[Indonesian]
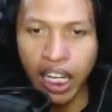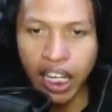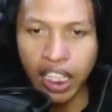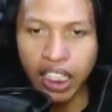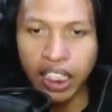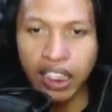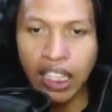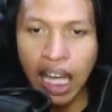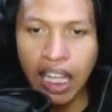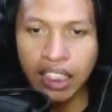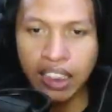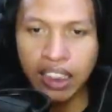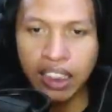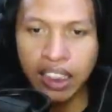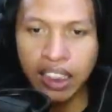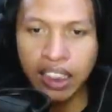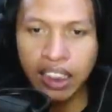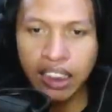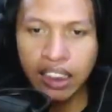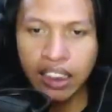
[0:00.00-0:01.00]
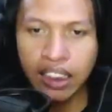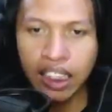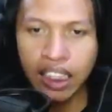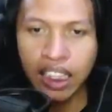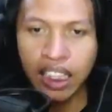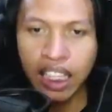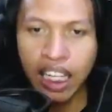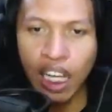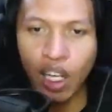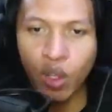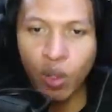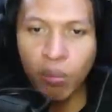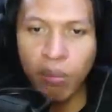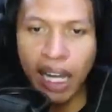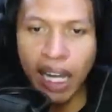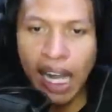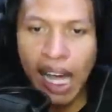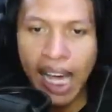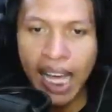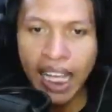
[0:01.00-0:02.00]
akan ditangkis lalu
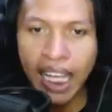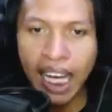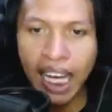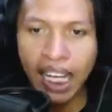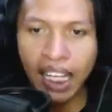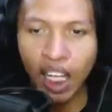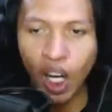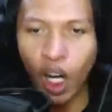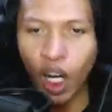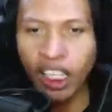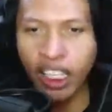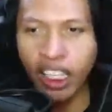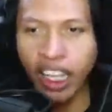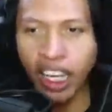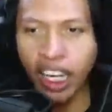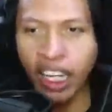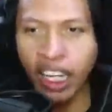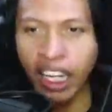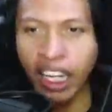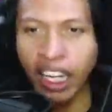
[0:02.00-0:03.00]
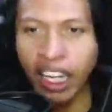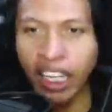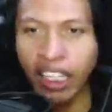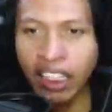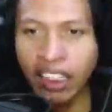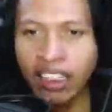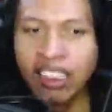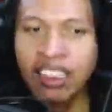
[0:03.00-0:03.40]
melayang. Oke, okay, keren.